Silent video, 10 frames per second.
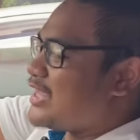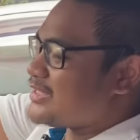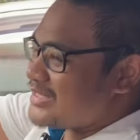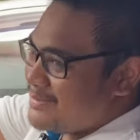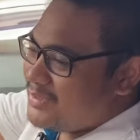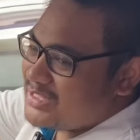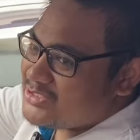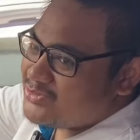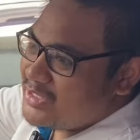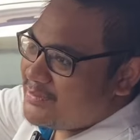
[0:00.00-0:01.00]
Entertainment dan
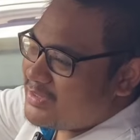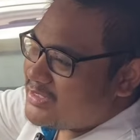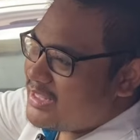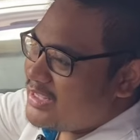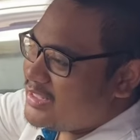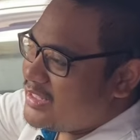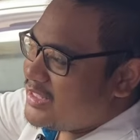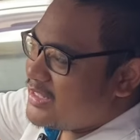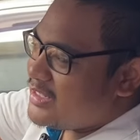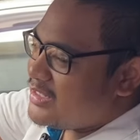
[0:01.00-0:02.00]
juga mengenai
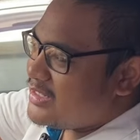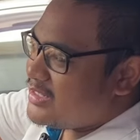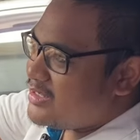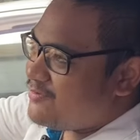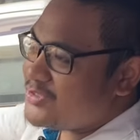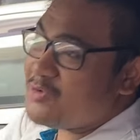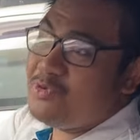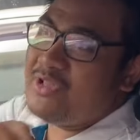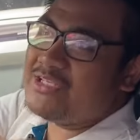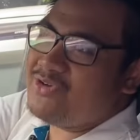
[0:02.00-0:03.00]
uh, fitur
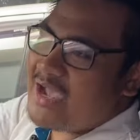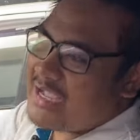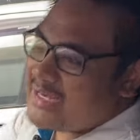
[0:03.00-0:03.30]
blue juga